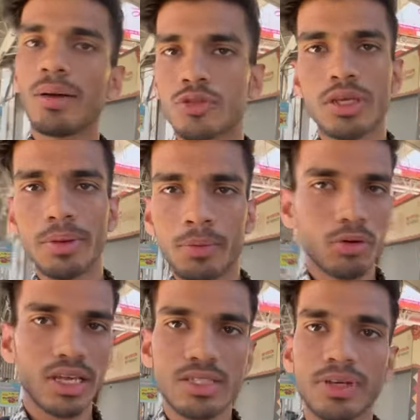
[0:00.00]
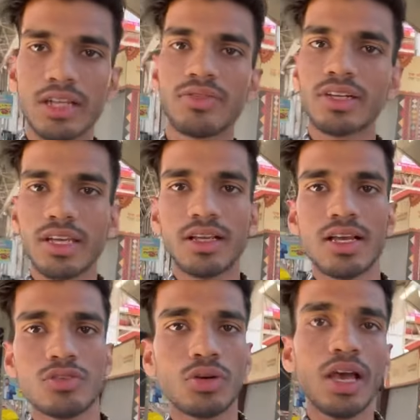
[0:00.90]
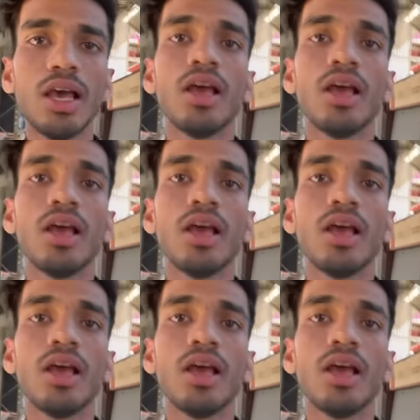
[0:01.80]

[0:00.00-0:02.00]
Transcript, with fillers: अब उसे भी ब्रॉड गेज में कन्वर्ट किया जा चुका है